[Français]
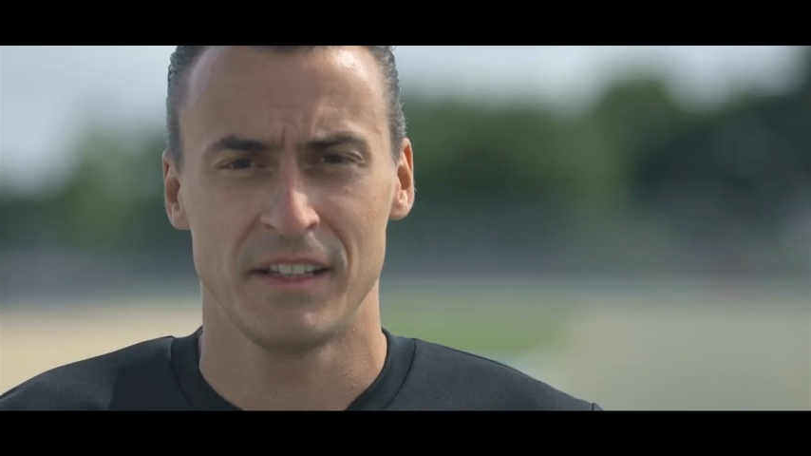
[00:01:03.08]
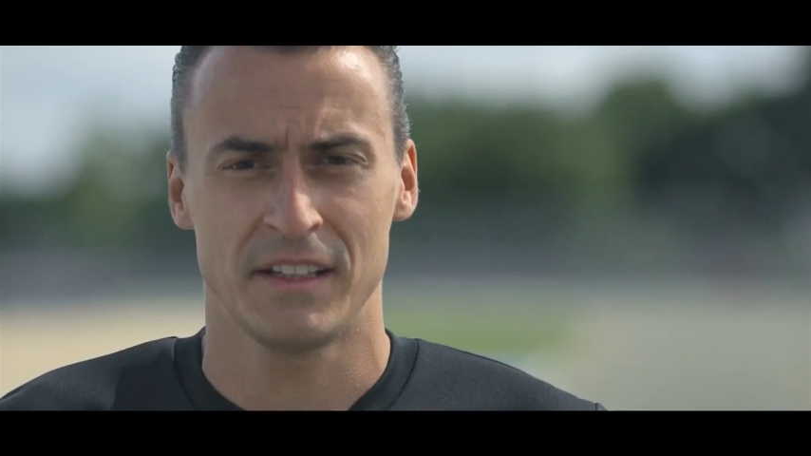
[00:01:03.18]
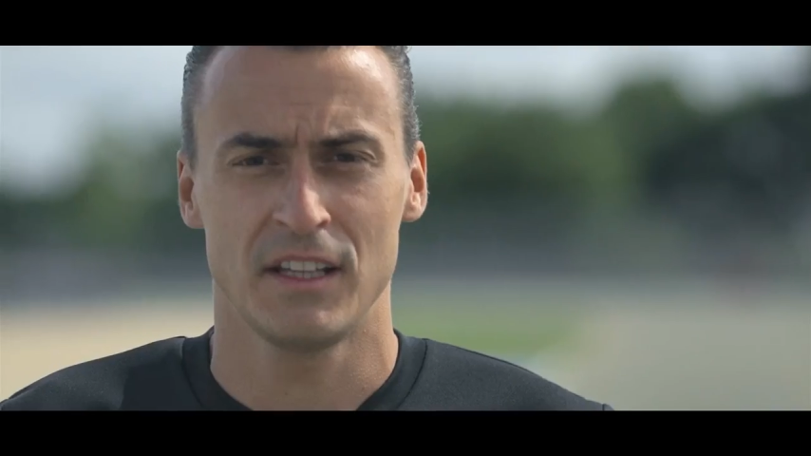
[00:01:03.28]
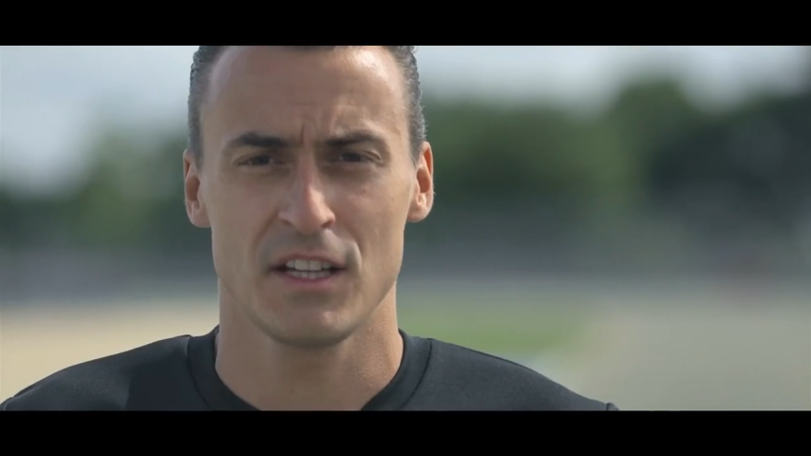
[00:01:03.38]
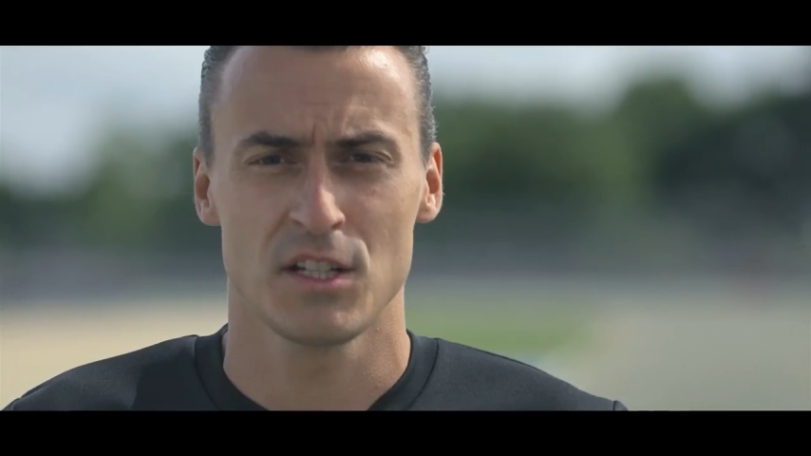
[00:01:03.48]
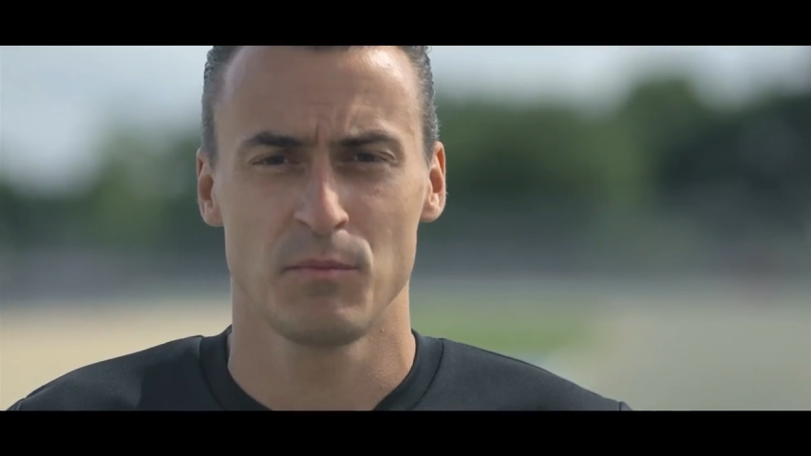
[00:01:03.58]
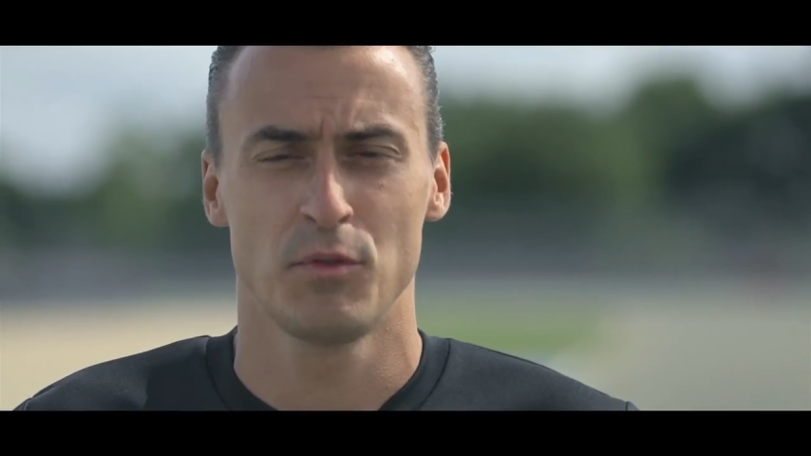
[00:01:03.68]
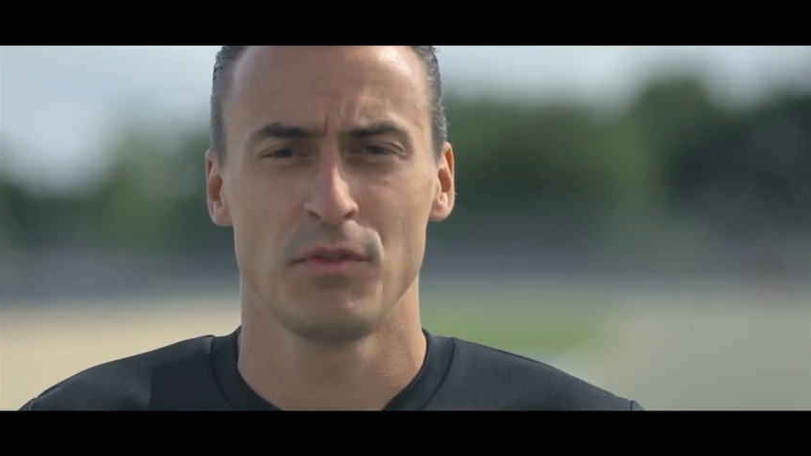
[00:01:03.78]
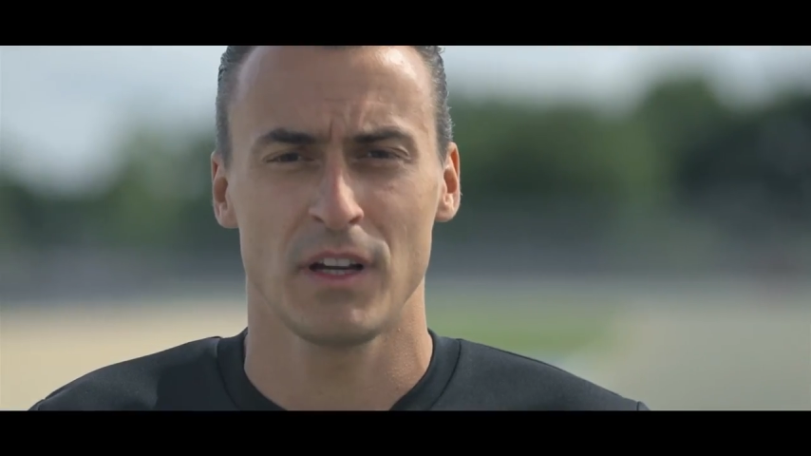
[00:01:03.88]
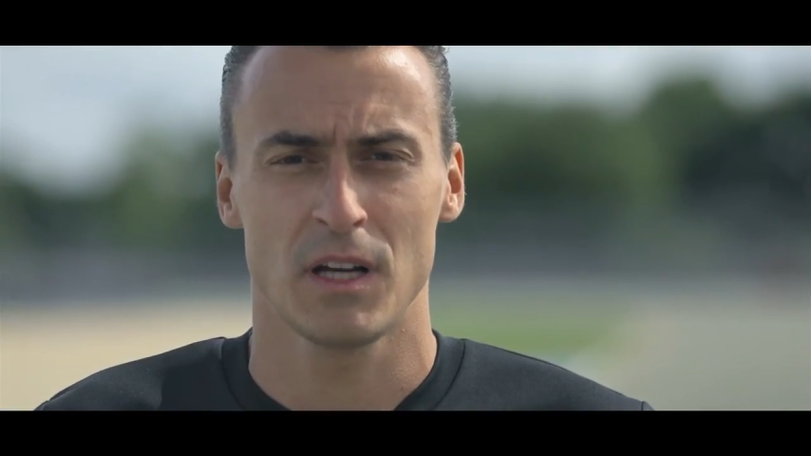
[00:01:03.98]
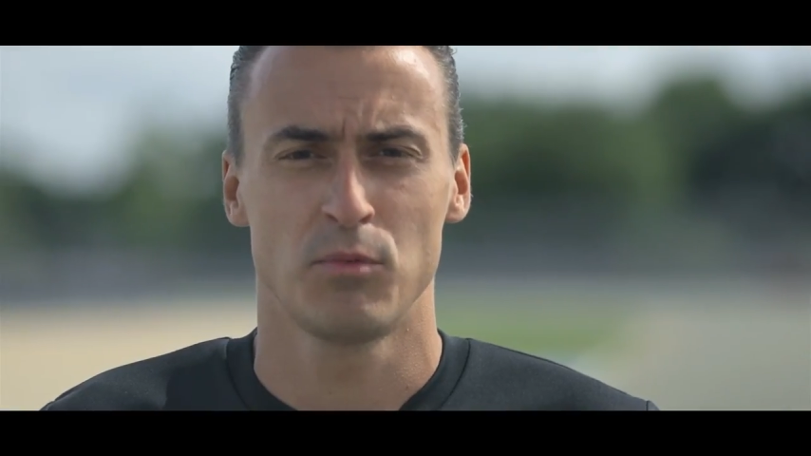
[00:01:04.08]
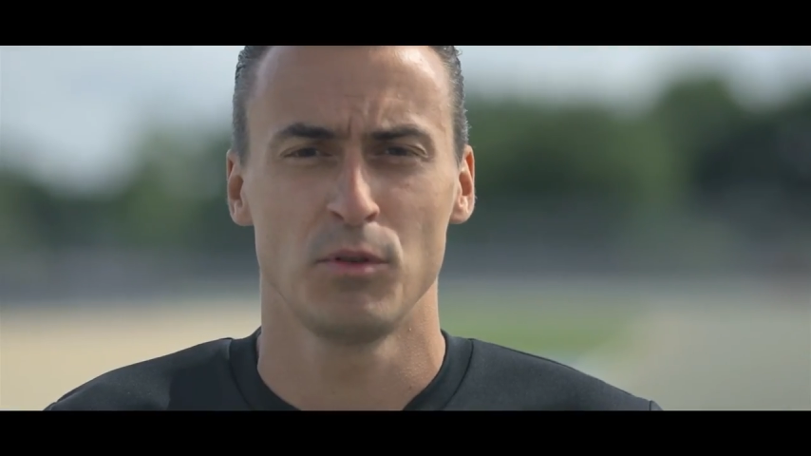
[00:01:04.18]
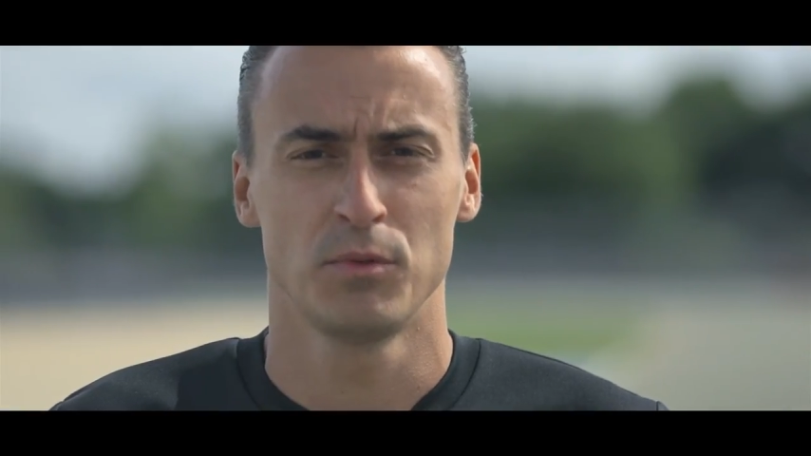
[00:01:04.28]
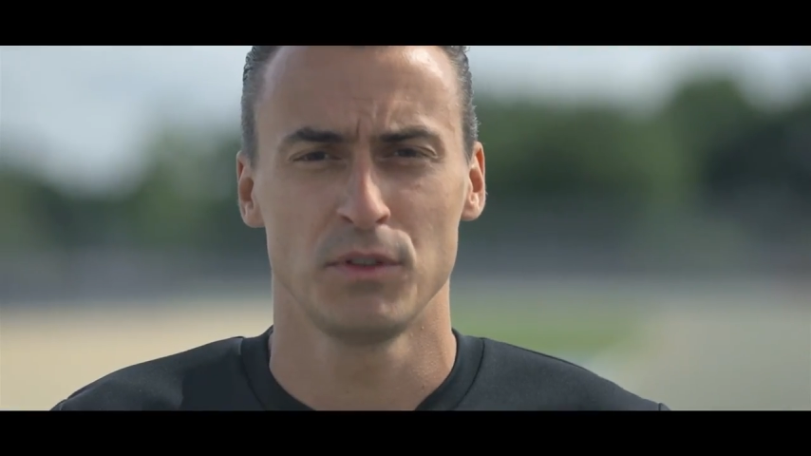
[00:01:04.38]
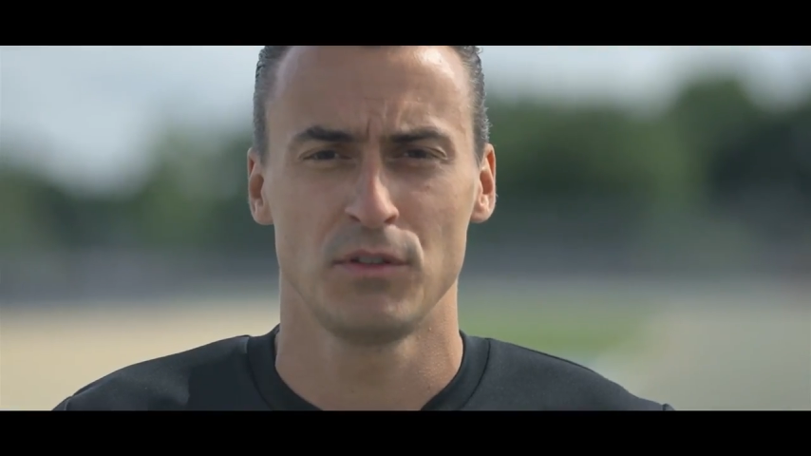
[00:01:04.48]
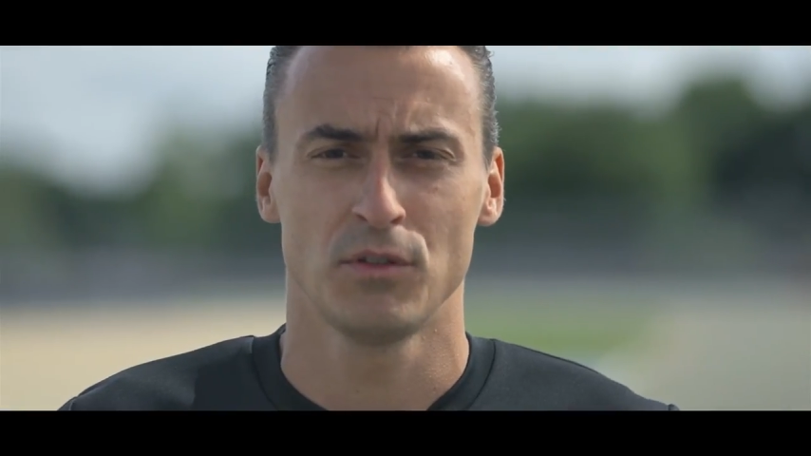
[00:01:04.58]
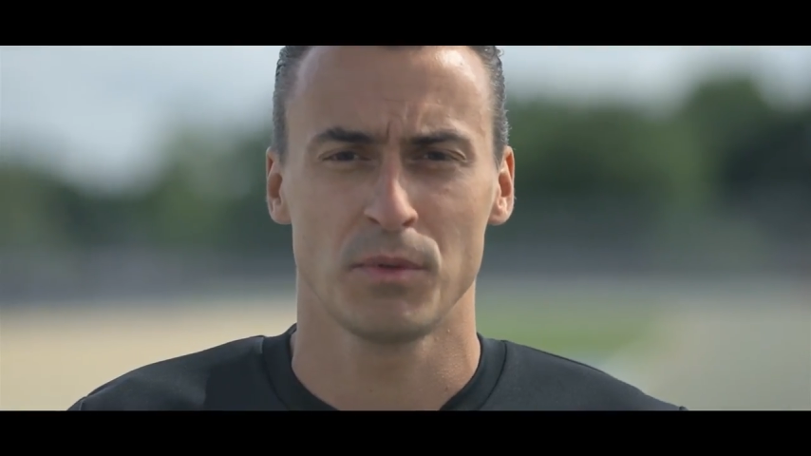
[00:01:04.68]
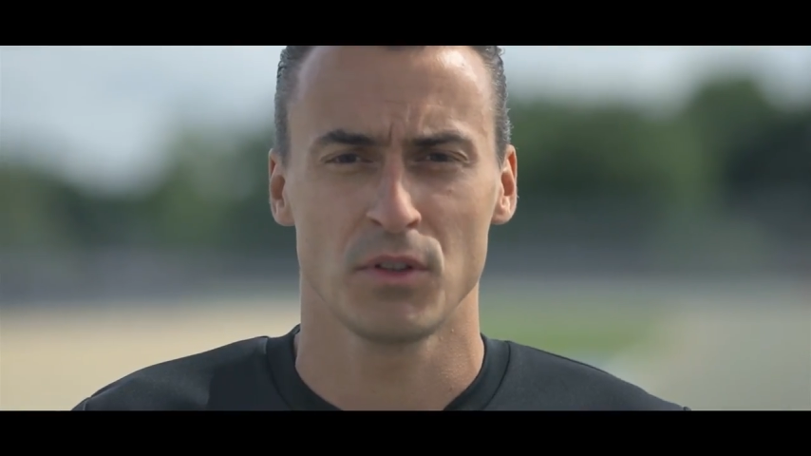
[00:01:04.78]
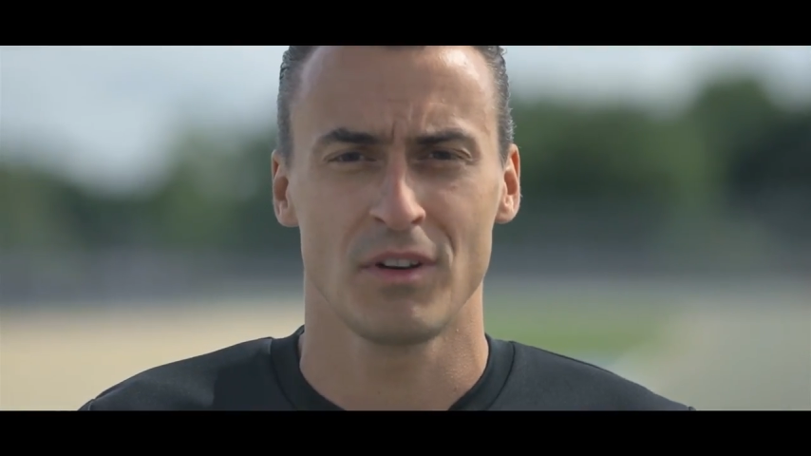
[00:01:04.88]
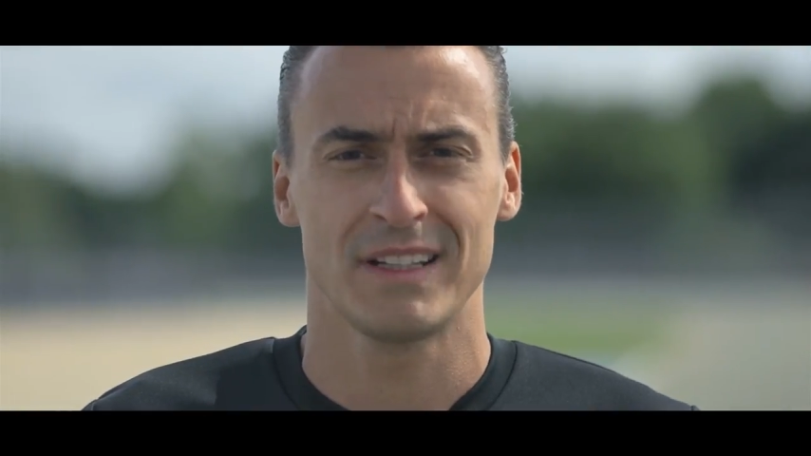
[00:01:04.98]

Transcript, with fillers: dernière, j'ai pu faire la pole position pendant